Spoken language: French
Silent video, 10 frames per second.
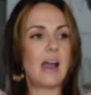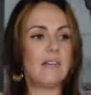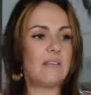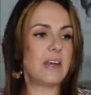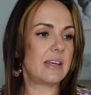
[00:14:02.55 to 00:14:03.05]

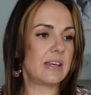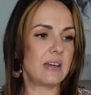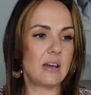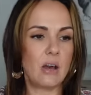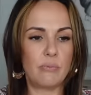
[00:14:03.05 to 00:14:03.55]
avec,
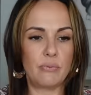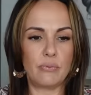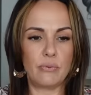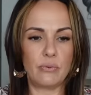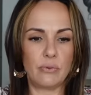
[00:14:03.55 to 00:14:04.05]
hop,
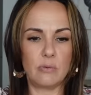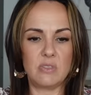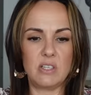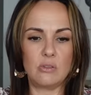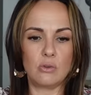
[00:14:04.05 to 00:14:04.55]

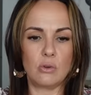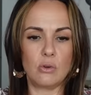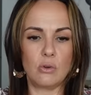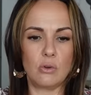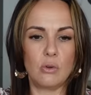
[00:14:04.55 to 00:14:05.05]
Petite,
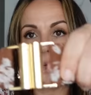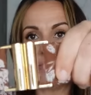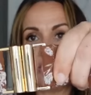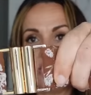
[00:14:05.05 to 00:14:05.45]
un petit